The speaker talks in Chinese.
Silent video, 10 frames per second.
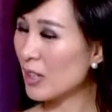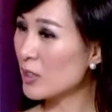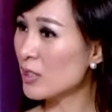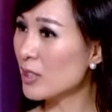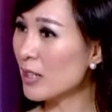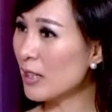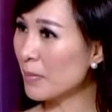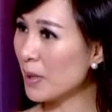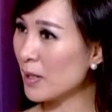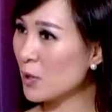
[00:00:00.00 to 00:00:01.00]
呃，对。真的
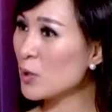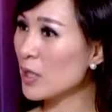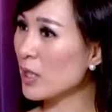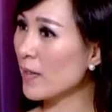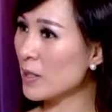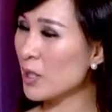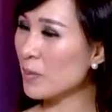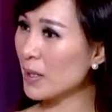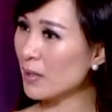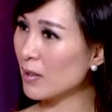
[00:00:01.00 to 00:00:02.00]
吗？就是因为这
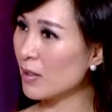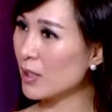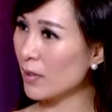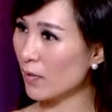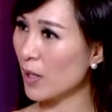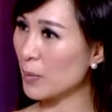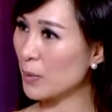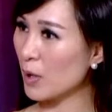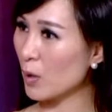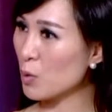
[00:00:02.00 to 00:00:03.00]
边的经费不
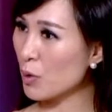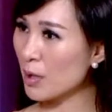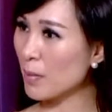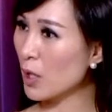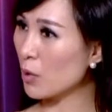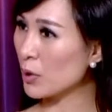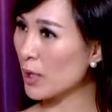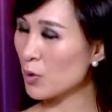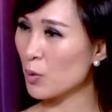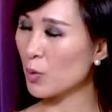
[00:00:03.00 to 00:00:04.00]
够，所以没有
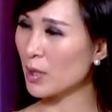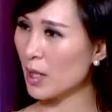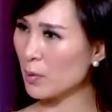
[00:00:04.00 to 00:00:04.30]
像中国那样